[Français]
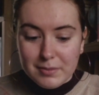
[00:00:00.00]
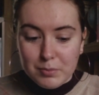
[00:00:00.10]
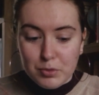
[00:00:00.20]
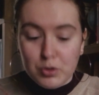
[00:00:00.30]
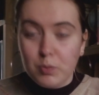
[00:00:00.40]

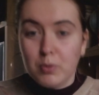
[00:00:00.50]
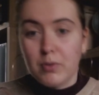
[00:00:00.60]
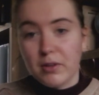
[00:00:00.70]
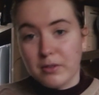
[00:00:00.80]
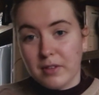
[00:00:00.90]
juste pour
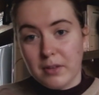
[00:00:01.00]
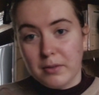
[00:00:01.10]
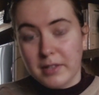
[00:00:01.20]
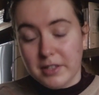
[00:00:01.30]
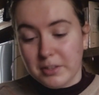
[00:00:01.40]
voir ce que ça
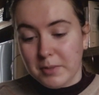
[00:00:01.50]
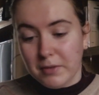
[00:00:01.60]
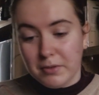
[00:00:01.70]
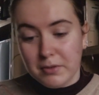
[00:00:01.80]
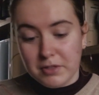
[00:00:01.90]
donnait et j'ai bien
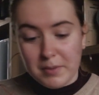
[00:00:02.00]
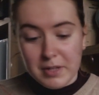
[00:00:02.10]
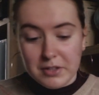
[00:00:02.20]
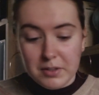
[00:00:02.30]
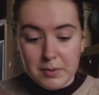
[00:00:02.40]
fait de ne jamais
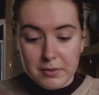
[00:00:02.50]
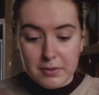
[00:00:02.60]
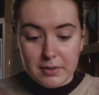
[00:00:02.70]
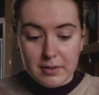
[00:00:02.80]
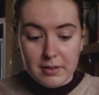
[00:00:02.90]
l'acheter parce que
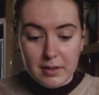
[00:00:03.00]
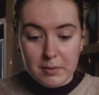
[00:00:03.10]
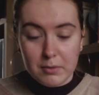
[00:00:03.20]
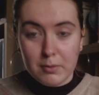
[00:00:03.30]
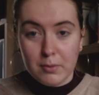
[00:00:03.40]
c'était
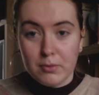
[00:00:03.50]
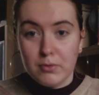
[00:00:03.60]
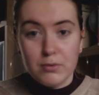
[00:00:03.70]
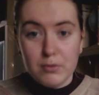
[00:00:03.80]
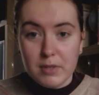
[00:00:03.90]
absolument
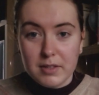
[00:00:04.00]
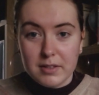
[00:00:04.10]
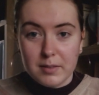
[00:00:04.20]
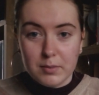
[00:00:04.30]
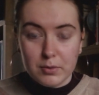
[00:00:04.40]

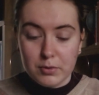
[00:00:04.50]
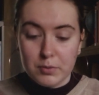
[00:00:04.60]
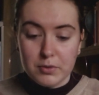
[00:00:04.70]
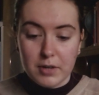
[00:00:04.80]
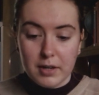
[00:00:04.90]
nullissime, donc je
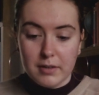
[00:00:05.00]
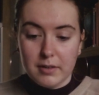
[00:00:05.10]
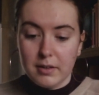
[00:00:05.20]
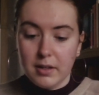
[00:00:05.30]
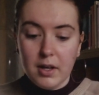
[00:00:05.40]
me suis
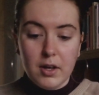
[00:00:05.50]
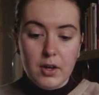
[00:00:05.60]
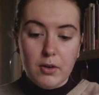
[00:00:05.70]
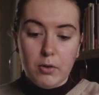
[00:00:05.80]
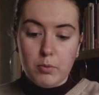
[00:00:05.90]
arrêtée
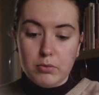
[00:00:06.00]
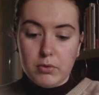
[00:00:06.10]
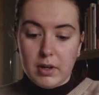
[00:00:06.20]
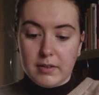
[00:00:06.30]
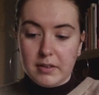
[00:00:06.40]
au bout
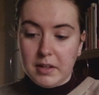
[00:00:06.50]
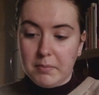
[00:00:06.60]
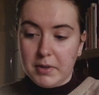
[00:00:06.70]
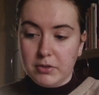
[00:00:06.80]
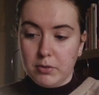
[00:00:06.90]
de la
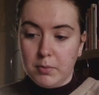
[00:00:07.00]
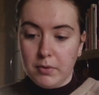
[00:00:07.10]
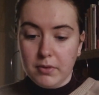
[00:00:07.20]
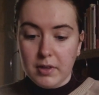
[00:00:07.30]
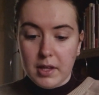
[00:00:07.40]
cinquième page, je
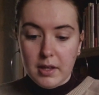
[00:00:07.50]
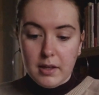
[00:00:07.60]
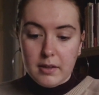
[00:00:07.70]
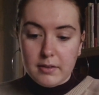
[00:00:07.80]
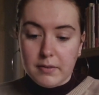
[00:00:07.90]
pense.
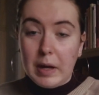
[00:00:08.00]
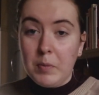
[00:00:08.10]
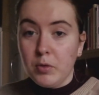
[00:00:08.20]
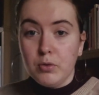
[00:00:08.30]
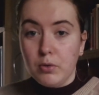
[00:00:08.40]
C'était
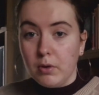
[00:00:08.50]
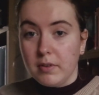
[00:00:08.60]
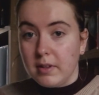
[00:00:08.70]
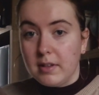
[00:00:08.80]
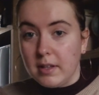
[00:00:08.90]
vraiment nul.
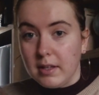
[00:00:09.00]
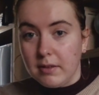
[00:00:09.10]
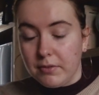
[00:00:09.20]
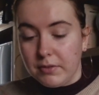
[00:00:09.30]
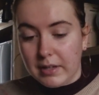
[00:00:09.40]

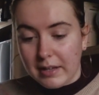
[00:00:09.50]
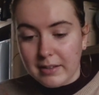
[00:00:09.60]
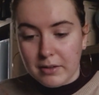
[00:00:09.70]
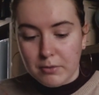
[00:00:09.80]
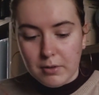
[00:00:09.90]
C'était très
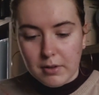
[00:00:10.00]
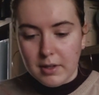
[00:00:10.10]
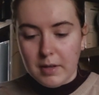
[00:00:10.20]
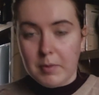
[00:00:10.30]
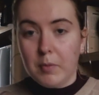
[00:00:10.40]
très nul.
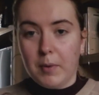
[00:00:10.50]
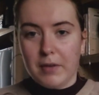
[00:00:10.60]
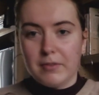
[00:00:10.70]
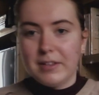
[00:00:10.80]
Mais bon, bref.